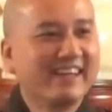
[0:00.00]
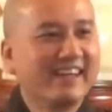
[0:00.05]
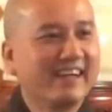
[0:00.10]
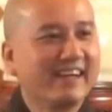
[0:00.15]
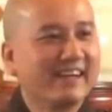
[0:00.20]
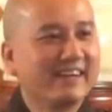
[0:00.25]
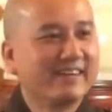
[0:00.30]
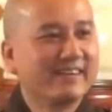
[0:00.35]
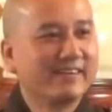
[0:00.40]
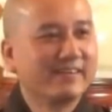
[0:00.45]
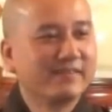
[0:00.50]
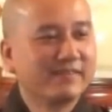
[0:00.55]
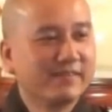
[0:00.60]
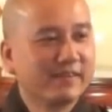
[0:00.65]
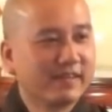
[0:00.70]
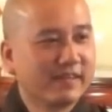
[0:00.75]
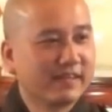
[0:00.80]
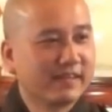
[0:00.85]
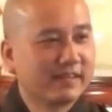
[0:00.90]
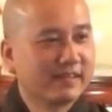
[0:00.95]
À,
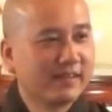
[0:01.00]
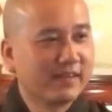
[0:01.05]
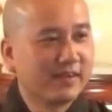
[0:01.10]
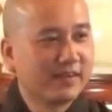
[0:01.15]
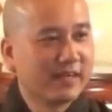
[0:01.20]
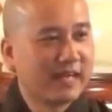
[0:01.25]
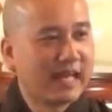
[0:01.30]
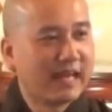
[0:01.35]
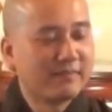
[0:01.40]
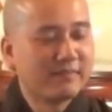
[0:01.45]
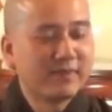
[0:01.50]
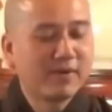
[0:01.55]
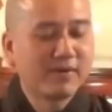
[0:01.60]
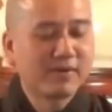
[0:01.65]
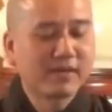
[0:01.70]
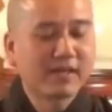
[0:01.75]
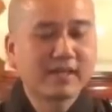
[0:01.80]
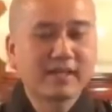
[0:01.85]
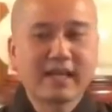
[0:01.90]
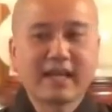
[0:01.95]
rồi, rồi, rồi làm
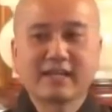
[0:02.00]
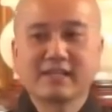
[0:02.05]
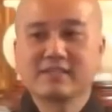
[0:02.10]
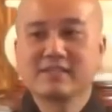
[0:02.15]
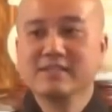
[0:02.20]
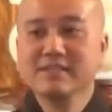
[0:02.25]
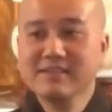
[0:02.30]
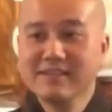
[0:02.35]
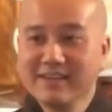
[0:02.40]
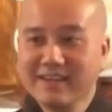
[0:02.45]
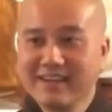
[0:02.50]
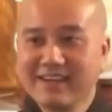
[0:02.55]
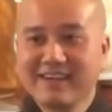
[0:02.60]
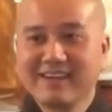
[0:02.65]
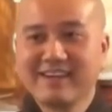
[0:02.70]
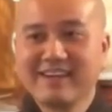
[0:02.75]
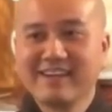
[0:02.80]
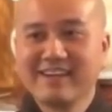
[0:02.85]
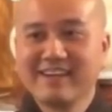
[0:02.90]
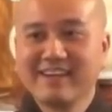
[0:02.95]
hồi cái ăn trưa.
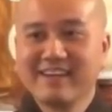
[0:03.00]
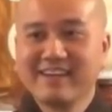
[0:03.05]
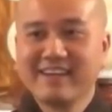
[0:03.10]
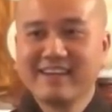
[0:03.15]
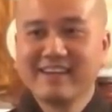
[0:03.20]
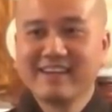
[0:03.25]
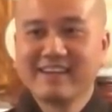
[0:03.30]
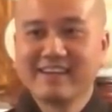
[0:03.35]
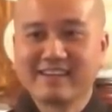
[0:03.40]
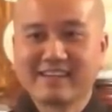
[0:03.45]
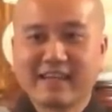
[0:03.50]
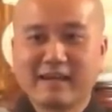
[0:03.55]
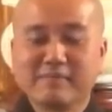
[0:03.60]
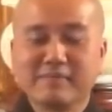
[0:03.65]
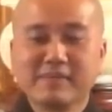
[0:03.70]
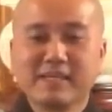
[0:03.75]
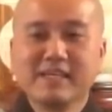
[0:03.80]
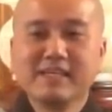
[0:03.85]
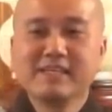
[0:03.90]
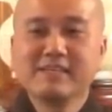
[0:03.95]
À,
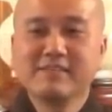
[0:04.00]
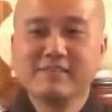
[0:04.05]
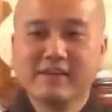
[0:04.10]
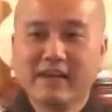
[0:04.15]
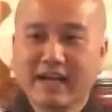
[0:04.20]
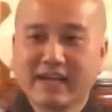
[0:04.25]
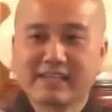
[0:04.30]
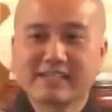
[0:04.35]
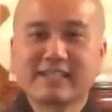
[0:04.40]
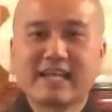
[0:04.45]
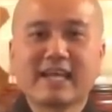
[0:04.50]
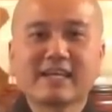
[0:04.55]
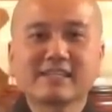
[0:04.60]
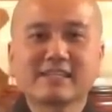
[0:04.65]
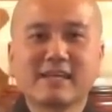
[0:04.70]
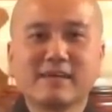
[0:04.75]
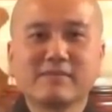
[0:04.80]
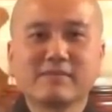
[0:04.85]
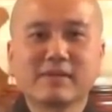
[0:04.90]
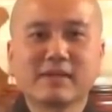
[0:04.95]
thậm chí vừa ăn
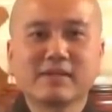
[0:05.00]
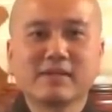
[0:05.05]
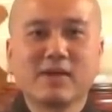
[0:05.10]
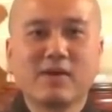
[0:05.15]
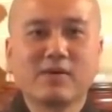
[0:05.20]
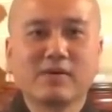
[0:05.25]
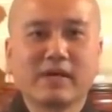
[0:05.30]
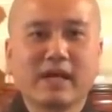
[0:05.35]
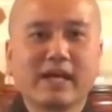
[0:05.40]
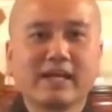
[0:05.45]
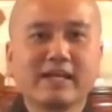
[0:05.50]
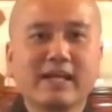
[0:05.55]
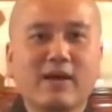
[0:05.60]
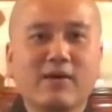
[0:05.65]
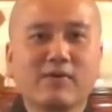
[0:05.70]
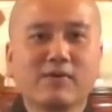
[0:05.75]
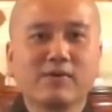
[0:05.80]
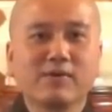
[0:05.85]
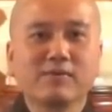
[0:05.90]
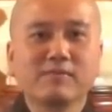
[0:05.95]
sáng xong cái ngồi gãi
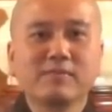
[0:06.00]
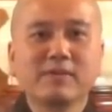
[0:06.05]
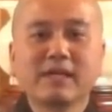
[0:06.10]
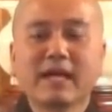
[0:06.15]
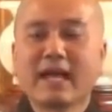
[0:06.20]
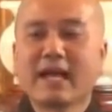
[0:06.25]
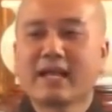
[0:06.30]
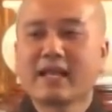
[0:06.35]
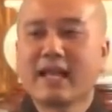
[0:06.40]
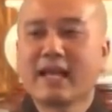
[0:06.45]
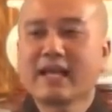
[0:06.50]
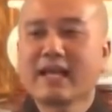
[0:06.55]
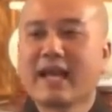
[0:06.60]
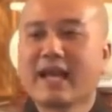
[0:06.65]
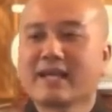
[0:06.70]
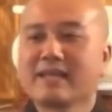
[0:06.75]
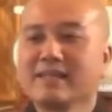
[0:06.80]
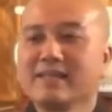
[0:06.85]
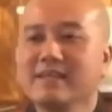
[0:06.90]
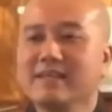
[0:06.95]
đầu, nó không biết ăn lát
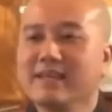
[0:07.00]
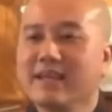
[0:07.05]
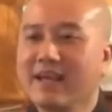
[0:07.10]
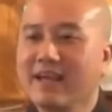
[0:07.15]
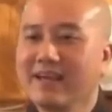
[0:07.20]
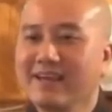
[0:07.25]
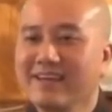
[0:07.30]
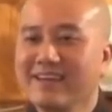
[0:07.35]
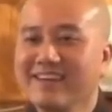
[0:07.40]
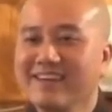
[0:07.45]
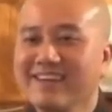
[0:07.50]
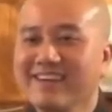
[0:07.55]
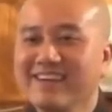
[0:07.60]
ăn gì ha.